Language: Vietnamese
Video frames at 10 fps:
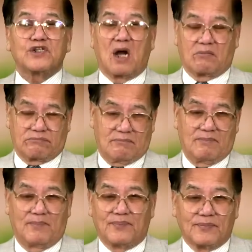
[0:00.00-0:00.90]
chọc,
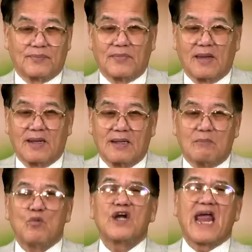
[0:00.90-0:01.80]

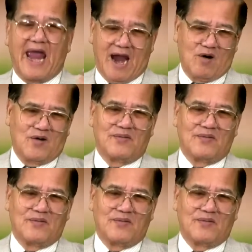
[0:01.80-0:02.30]
muốn ghẹo.